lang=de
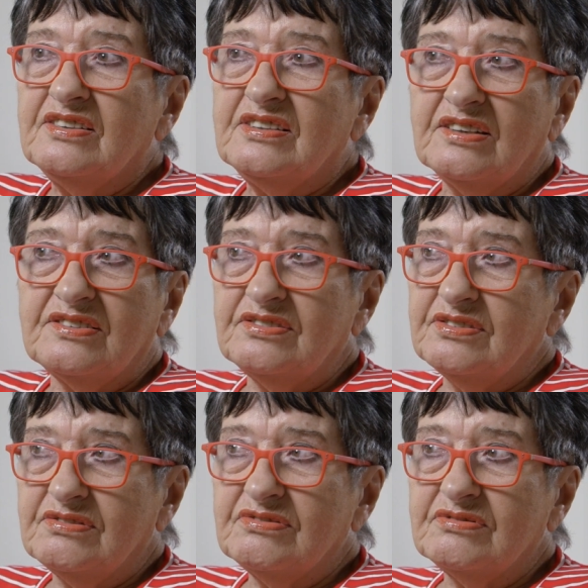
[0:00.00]

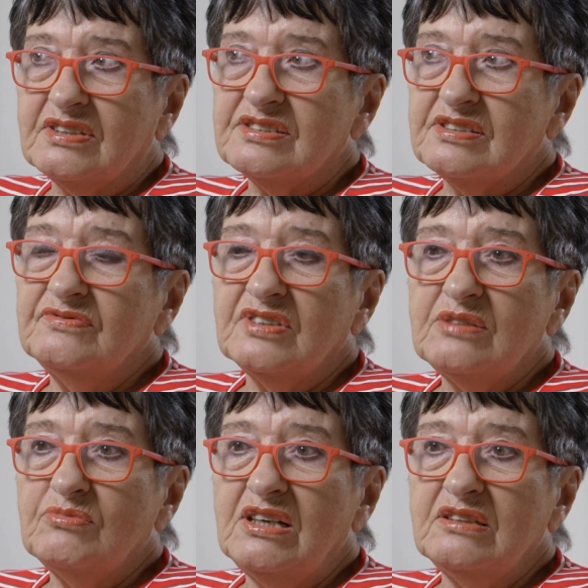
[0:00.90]
Das, da sind wir
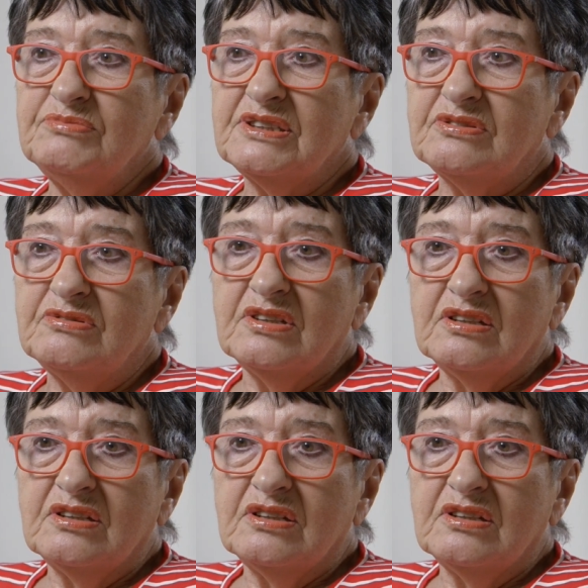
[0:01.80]
eben alle mit,